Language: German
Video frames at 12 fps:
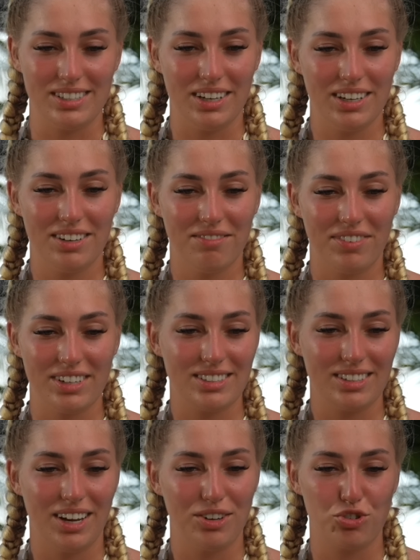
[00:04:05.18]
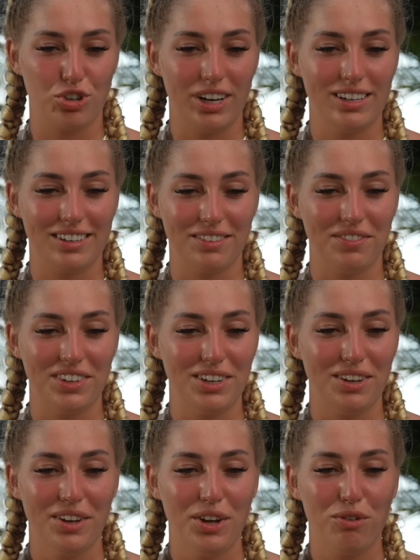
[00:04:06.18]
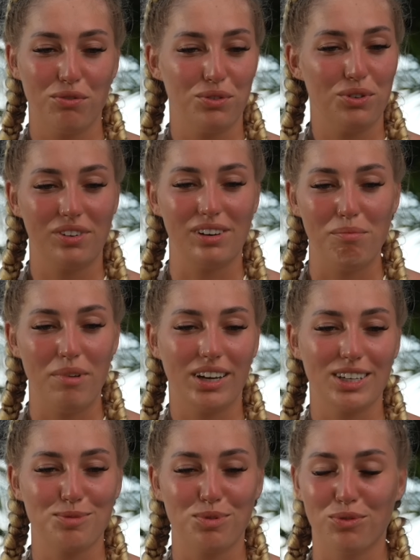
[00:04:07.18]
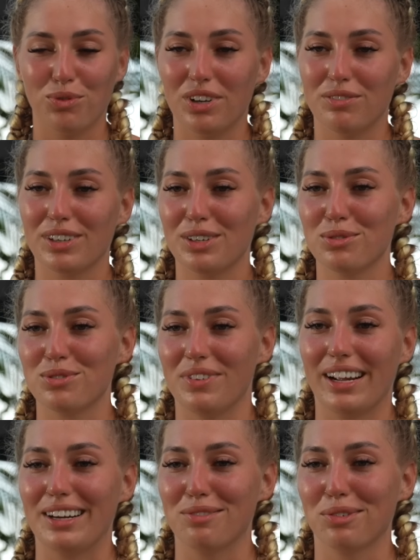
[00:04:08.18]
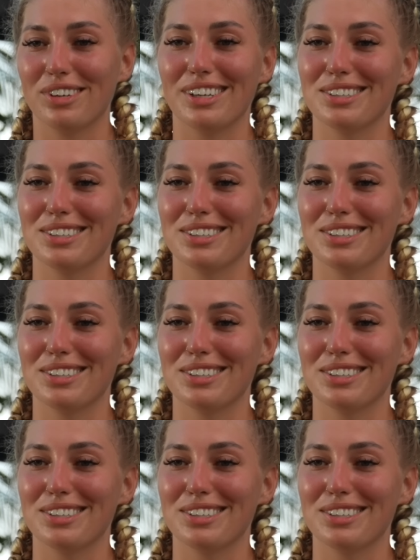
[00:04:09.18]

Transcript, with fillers: sein, was da anscheinend irgendwie von irgendeinem Meeresbewohner vergnügt wurde.